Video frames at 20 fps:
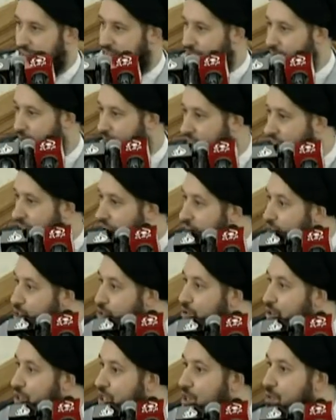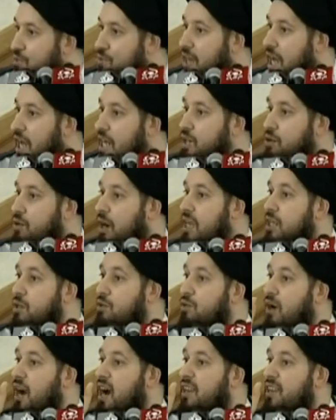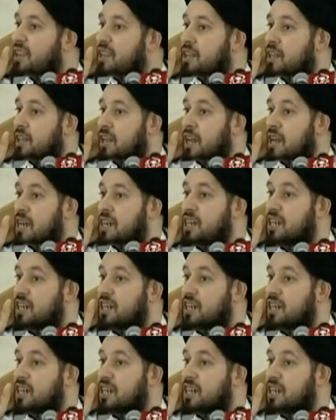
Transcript: ولكن يريدون أن يؤدوا هذه